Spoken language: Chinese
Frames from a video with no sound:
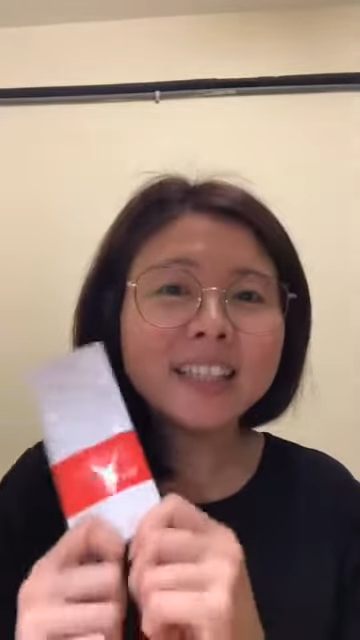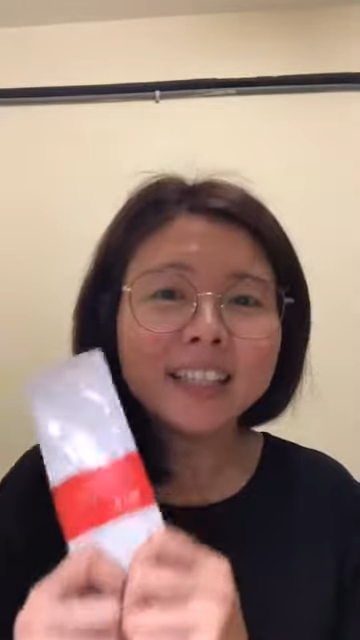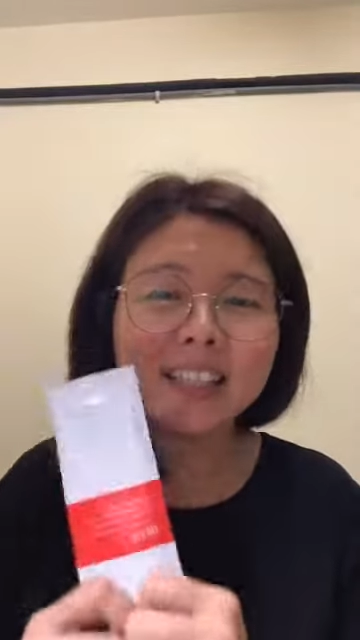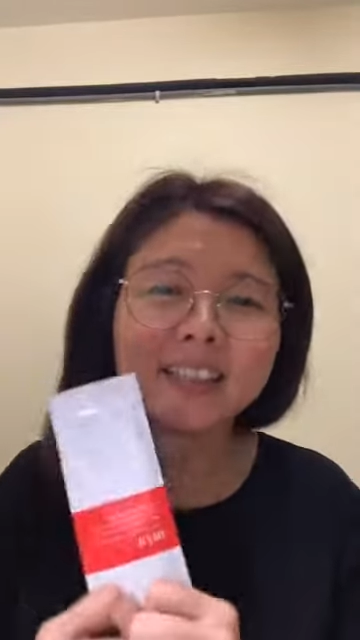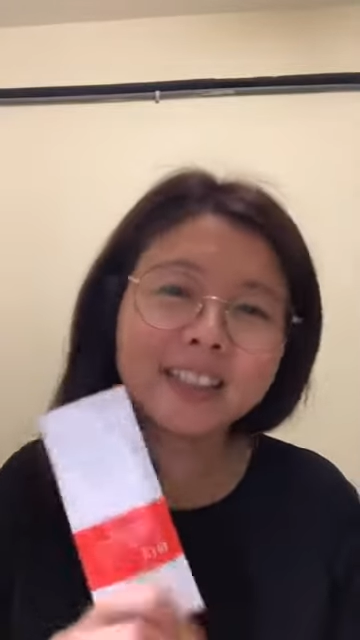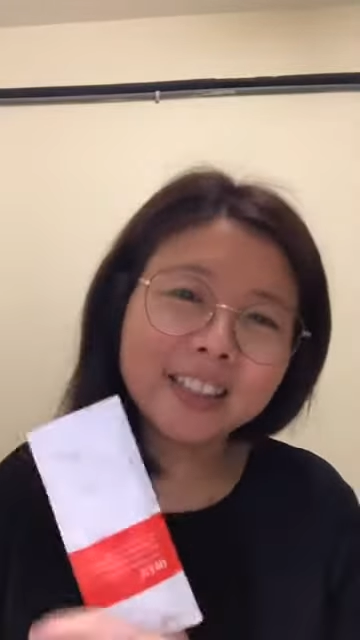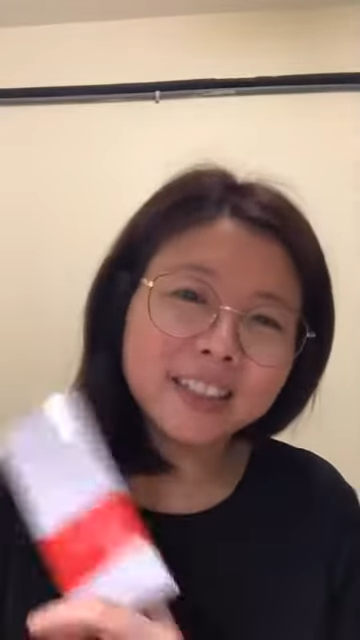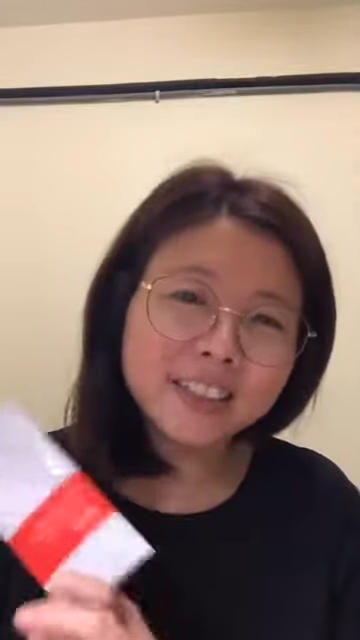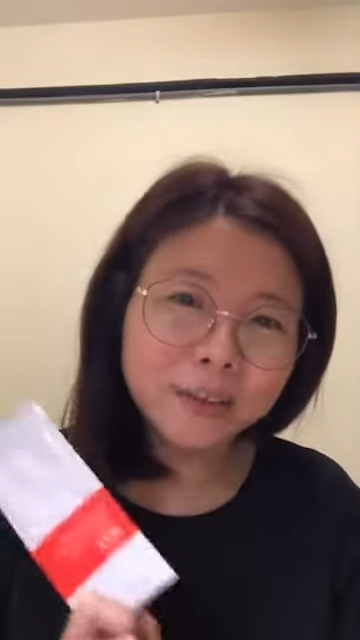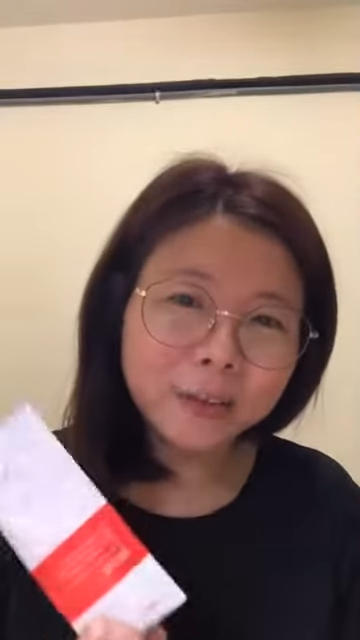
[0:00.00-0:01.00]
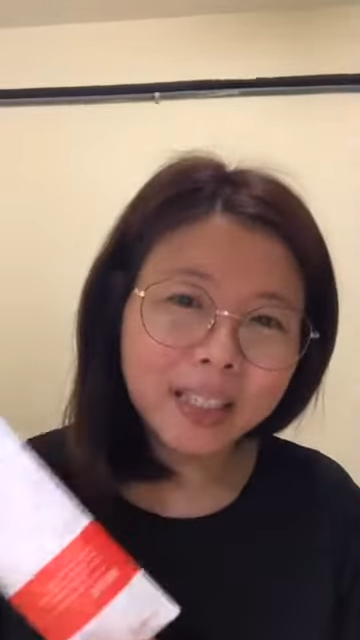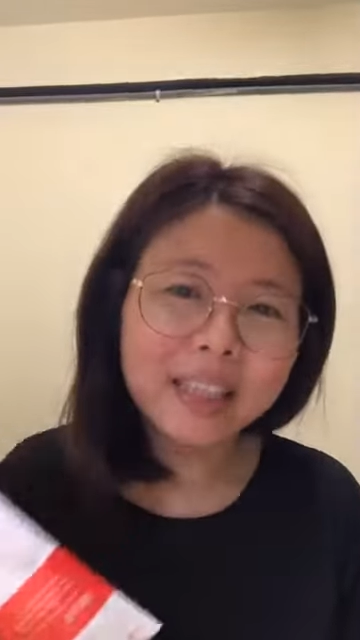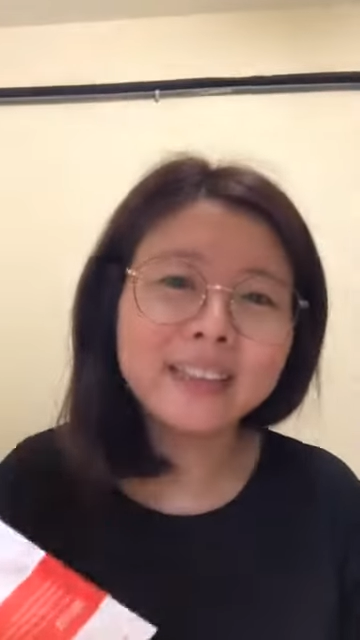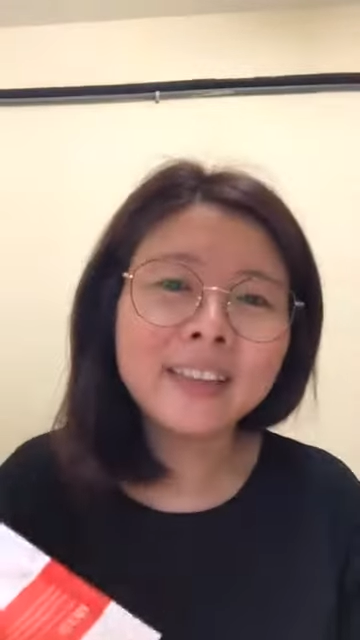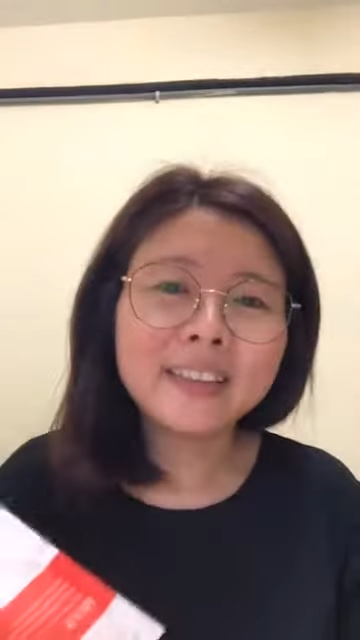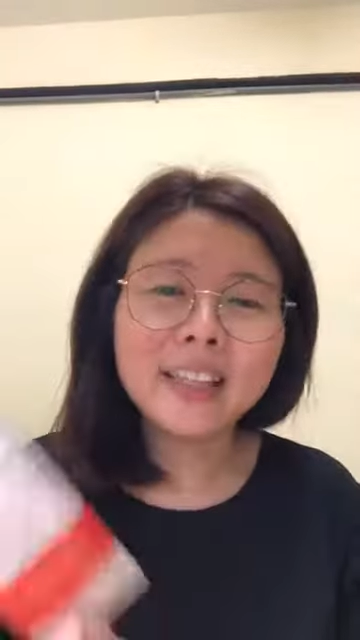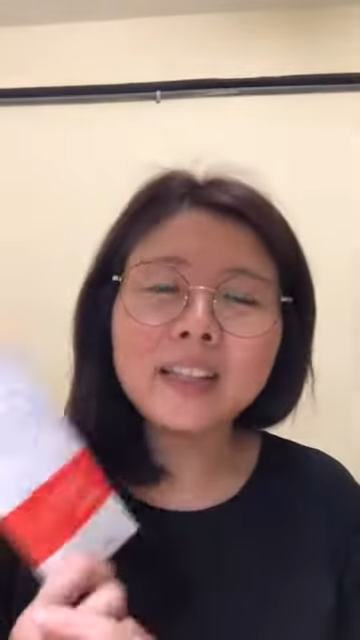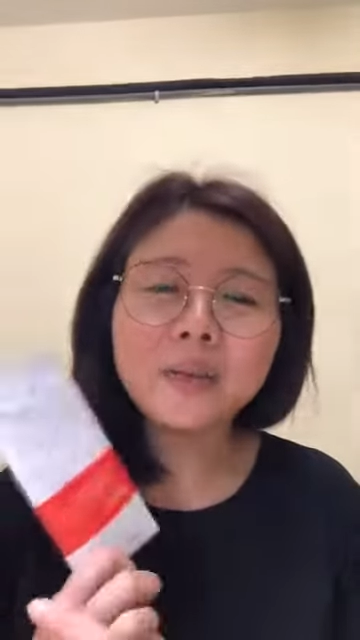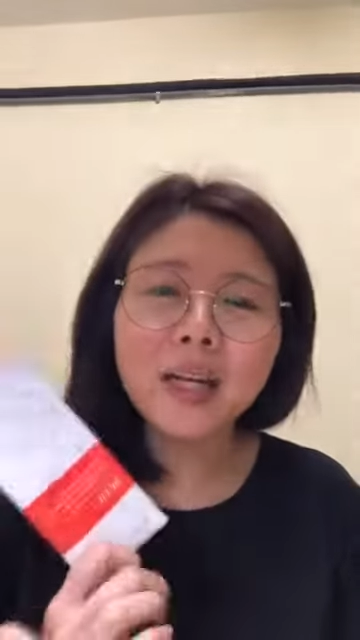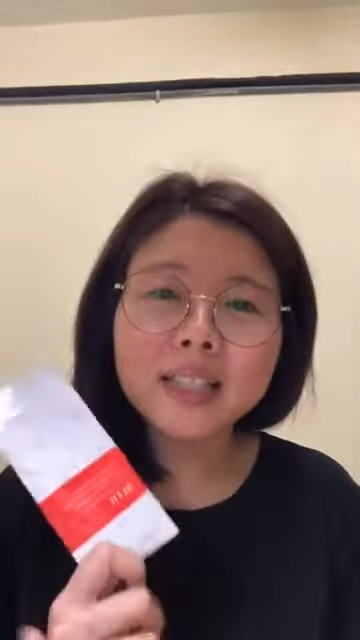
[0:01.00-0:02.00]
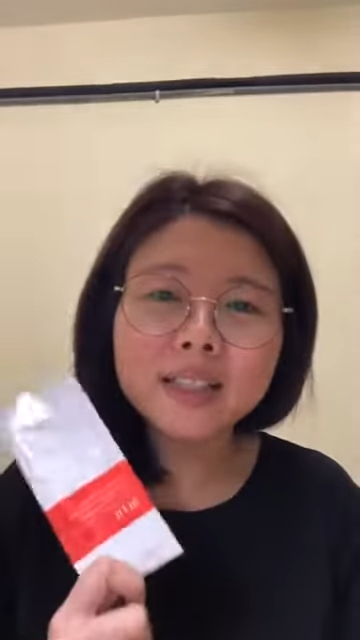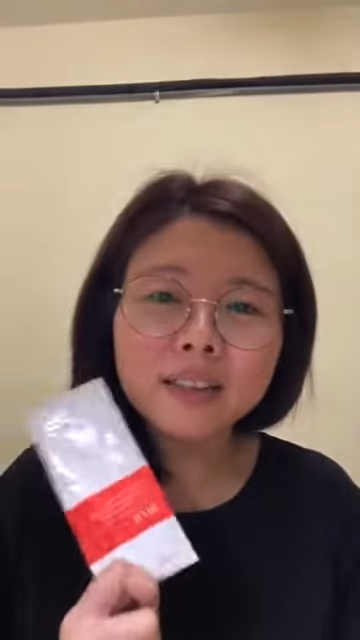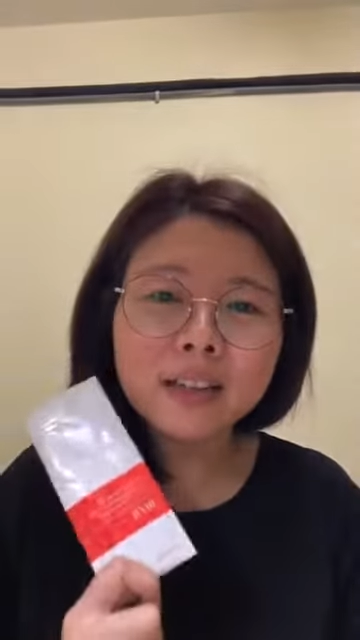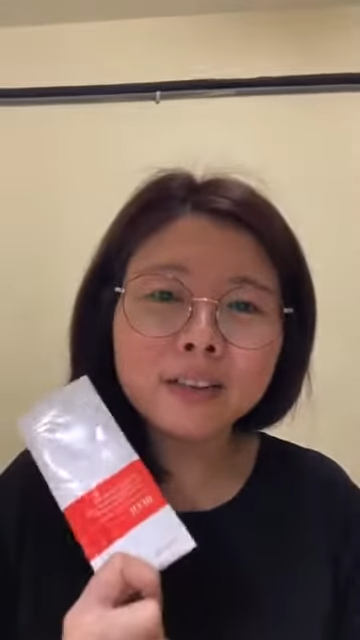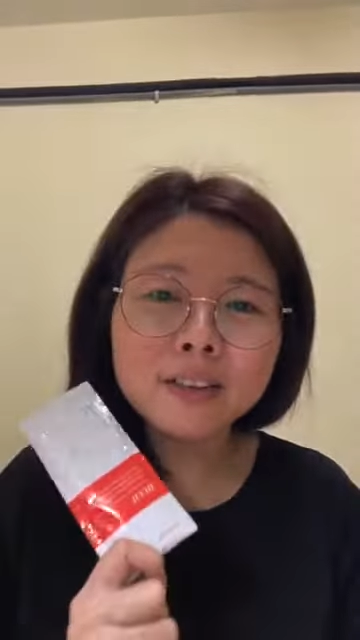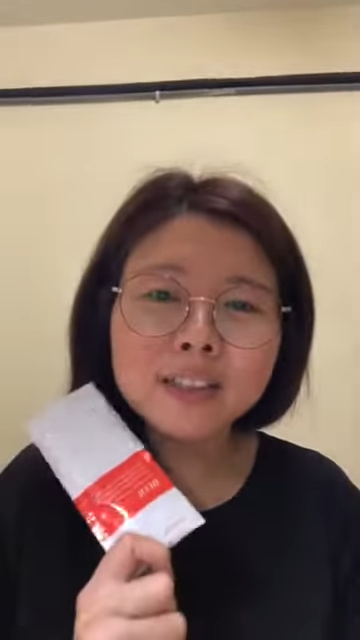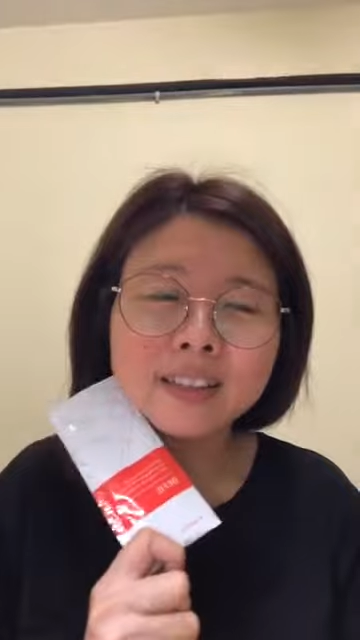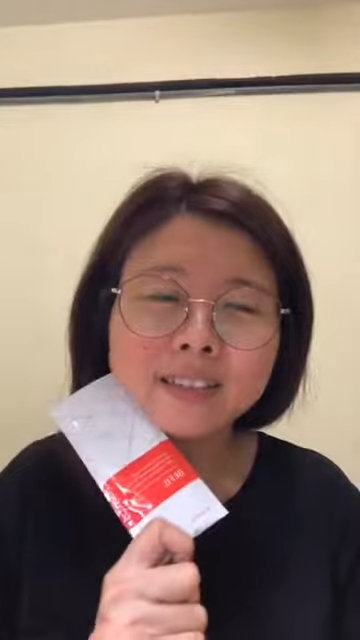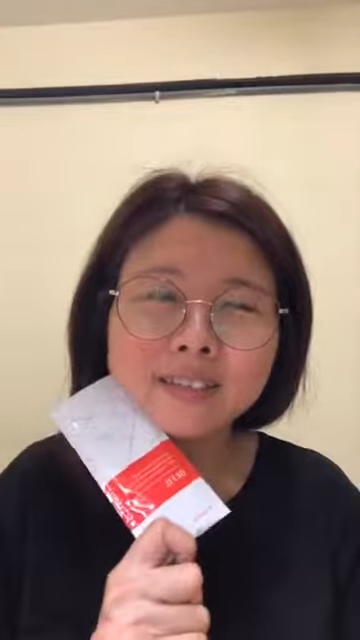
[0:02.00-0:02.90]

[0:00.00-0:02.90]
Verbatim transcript: 谢谢收看。当然，我还是要告，